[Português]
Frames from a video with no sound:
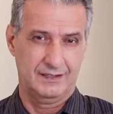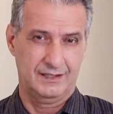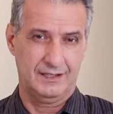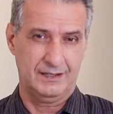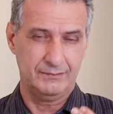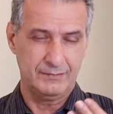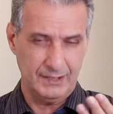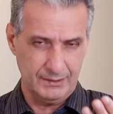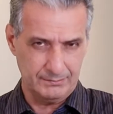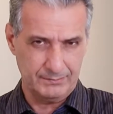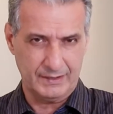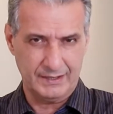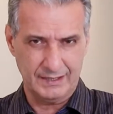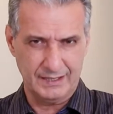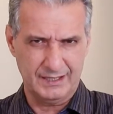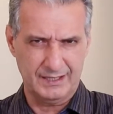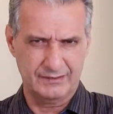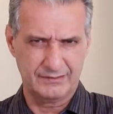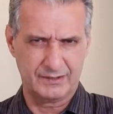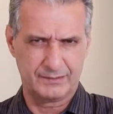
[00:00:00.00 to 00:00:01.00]
a minha
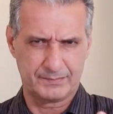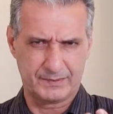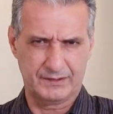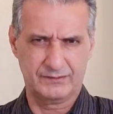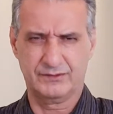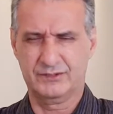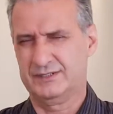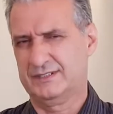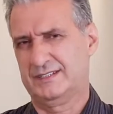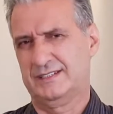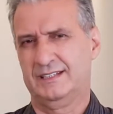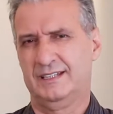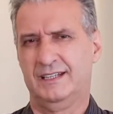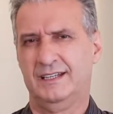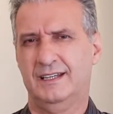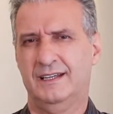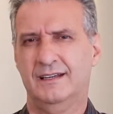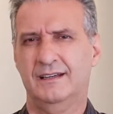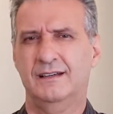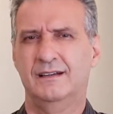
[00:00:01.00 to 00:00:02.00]
palavra para você
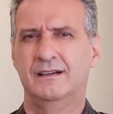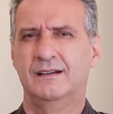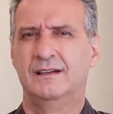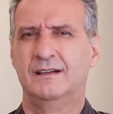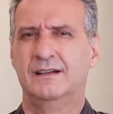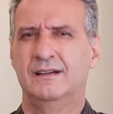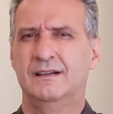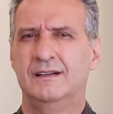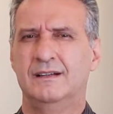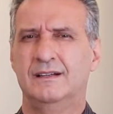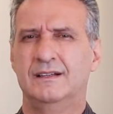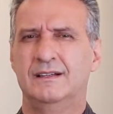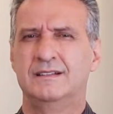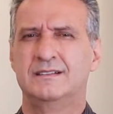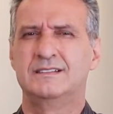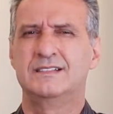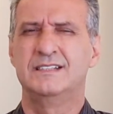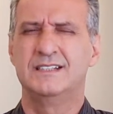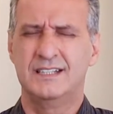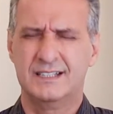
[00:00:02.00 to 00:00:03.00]
é:
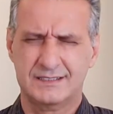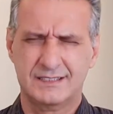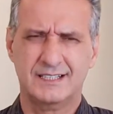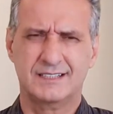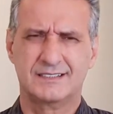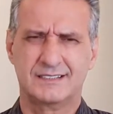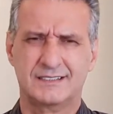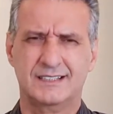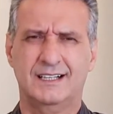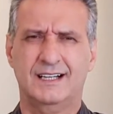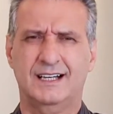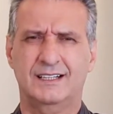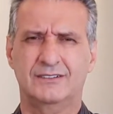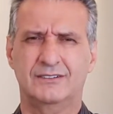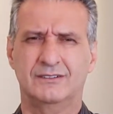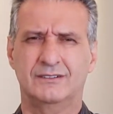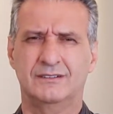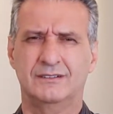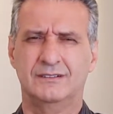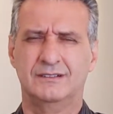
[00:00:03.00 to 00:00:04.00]
se
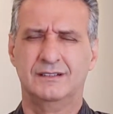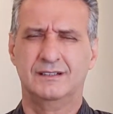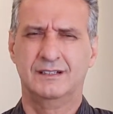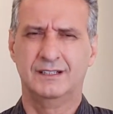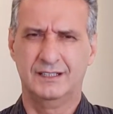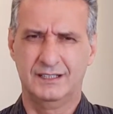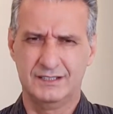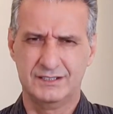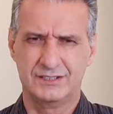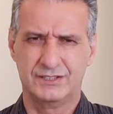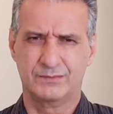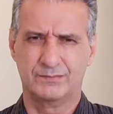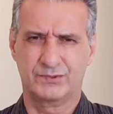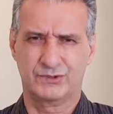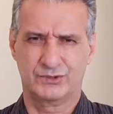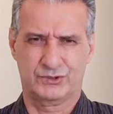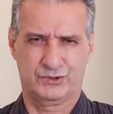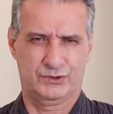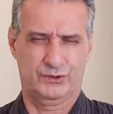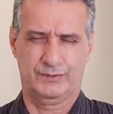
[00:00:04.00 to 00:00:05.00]
necessário, ande
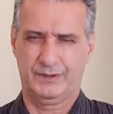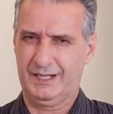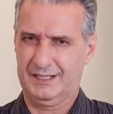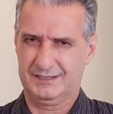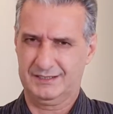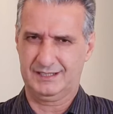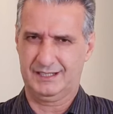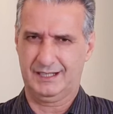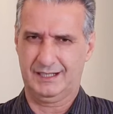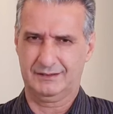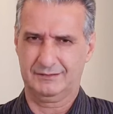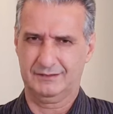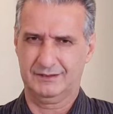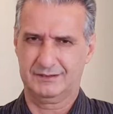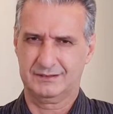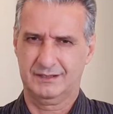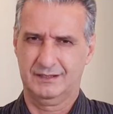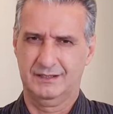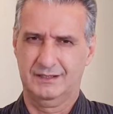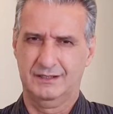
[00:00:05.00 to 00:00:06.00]
por sobre
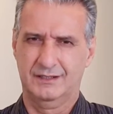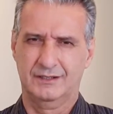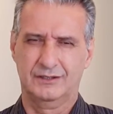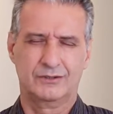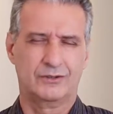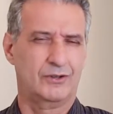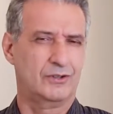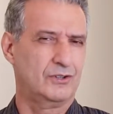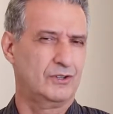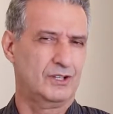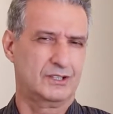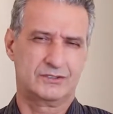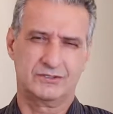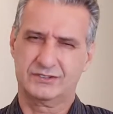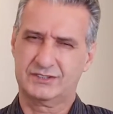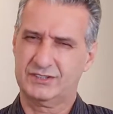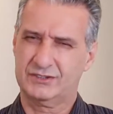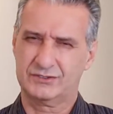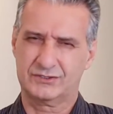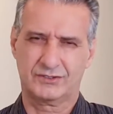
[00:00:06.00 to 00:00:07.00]
águas. Coloque
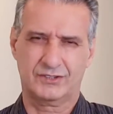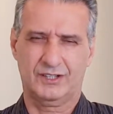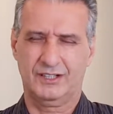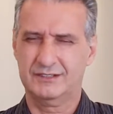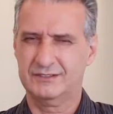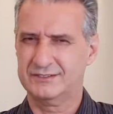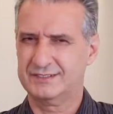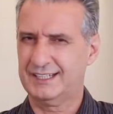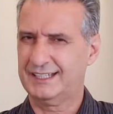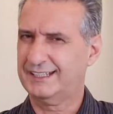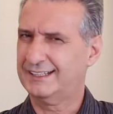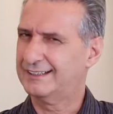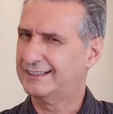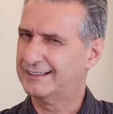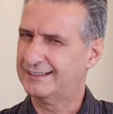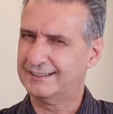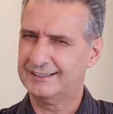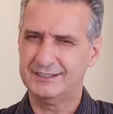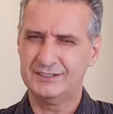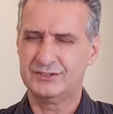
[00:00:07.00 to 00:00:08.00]
os seus olhos em
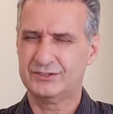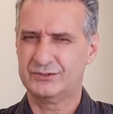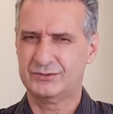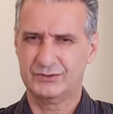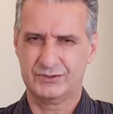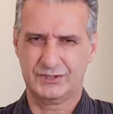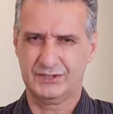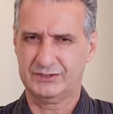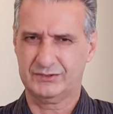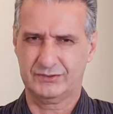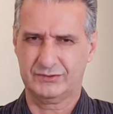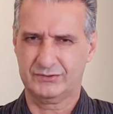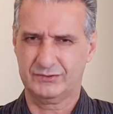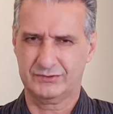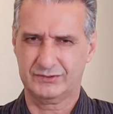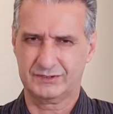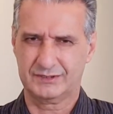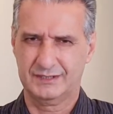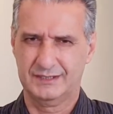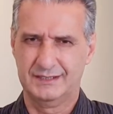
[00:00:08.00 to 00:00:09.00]
Cristo
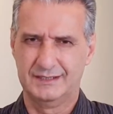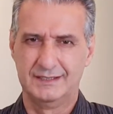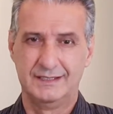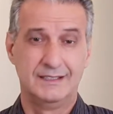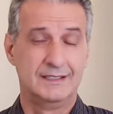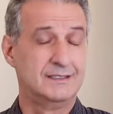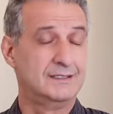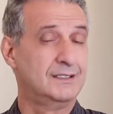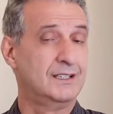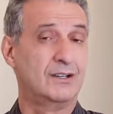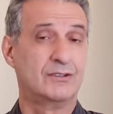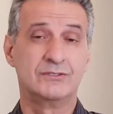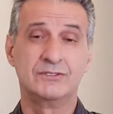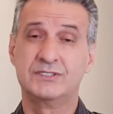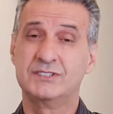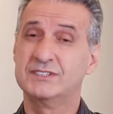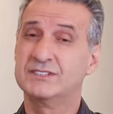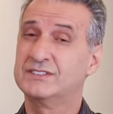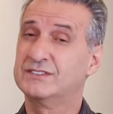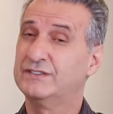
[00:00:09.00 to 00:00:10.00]
Jesus. Não
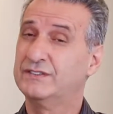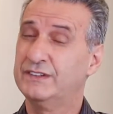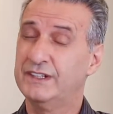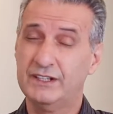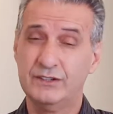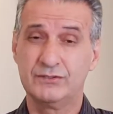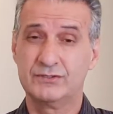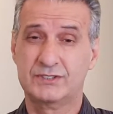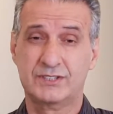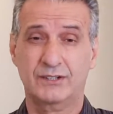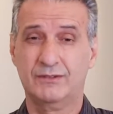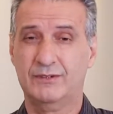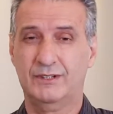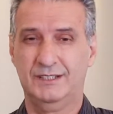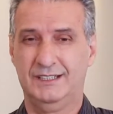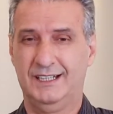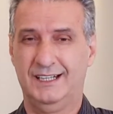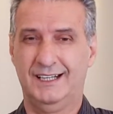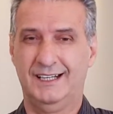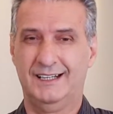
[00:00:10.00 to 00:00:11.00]
desvie o seu
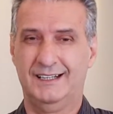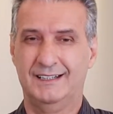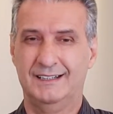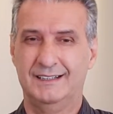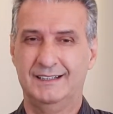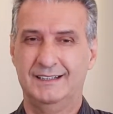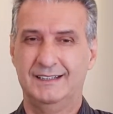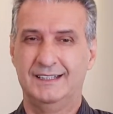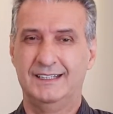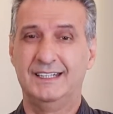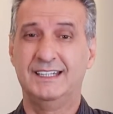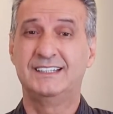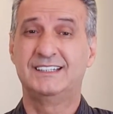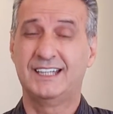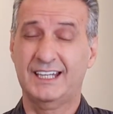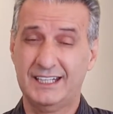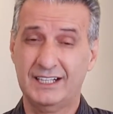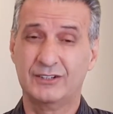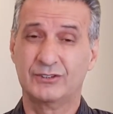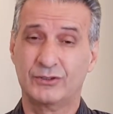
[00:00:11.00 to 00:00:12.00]
olhar e
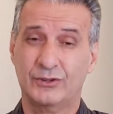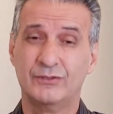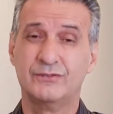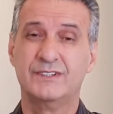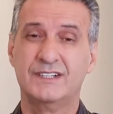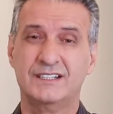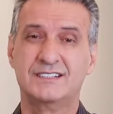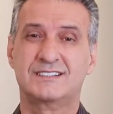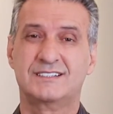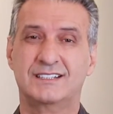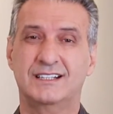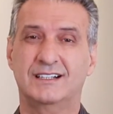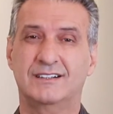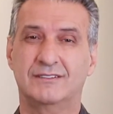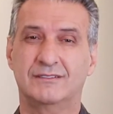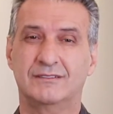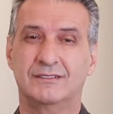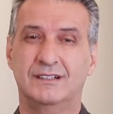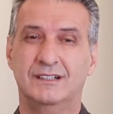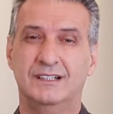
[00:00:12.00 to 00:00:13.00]
tenha
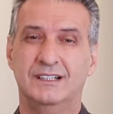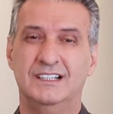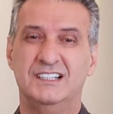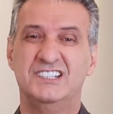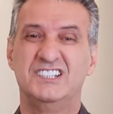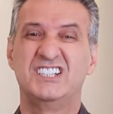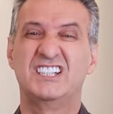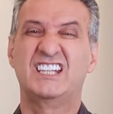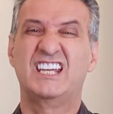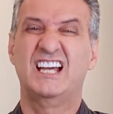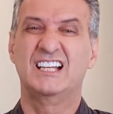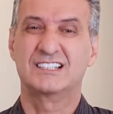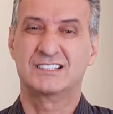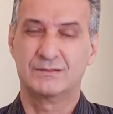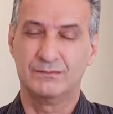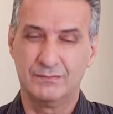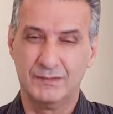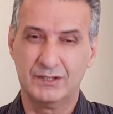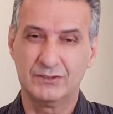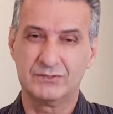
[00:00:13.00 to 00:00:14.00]
convicção de que
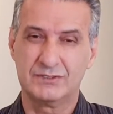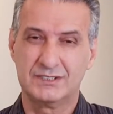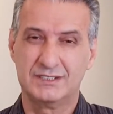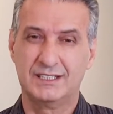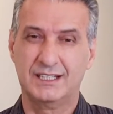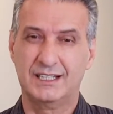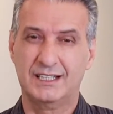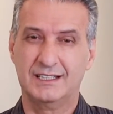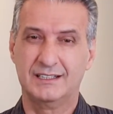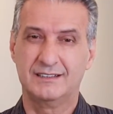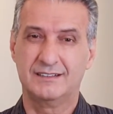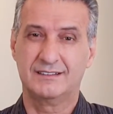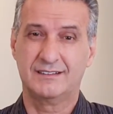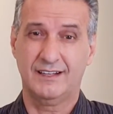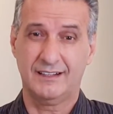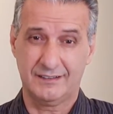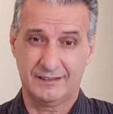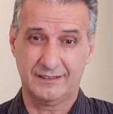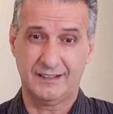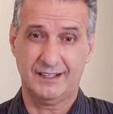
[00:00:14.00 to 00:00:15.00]
as mãos dele
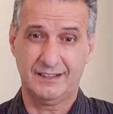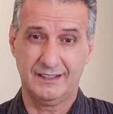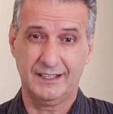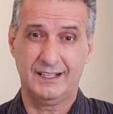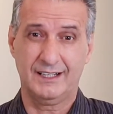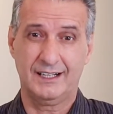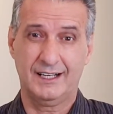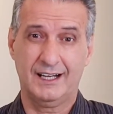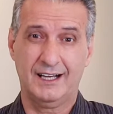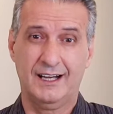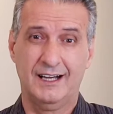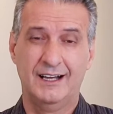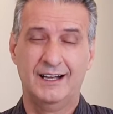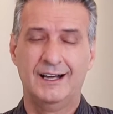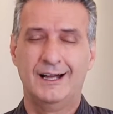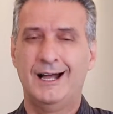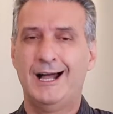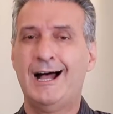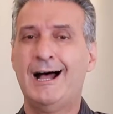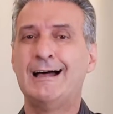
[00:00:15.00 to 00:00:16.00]
se estenderá
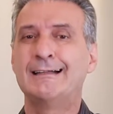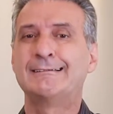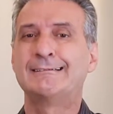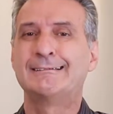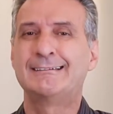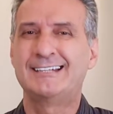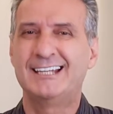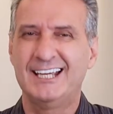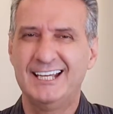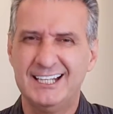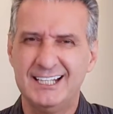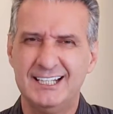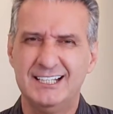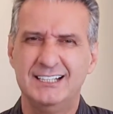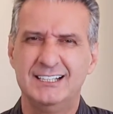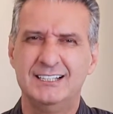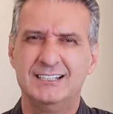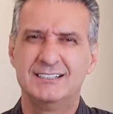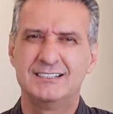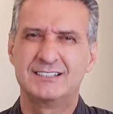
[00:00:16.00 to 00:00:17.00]

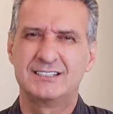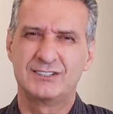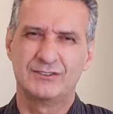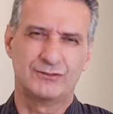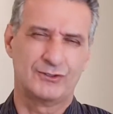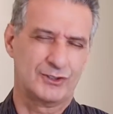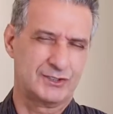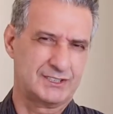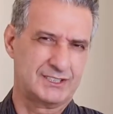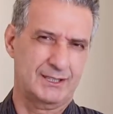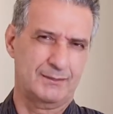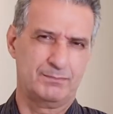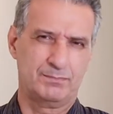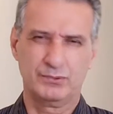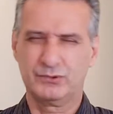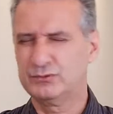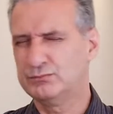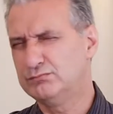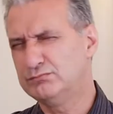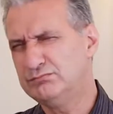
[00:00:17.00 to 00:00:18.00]
até se você
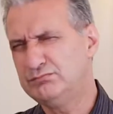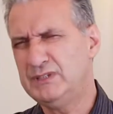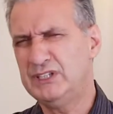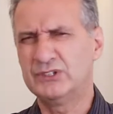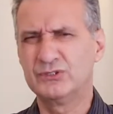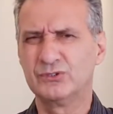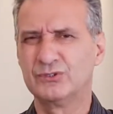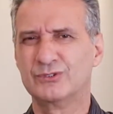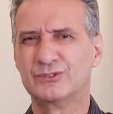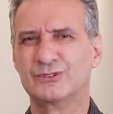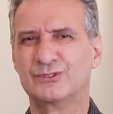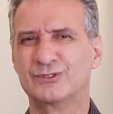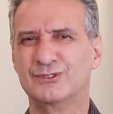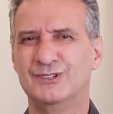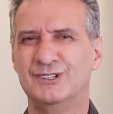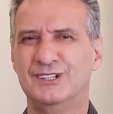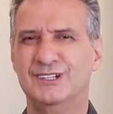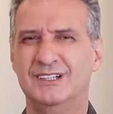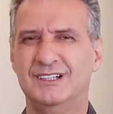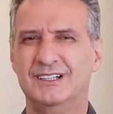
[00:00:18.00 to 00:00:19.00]
por um minuto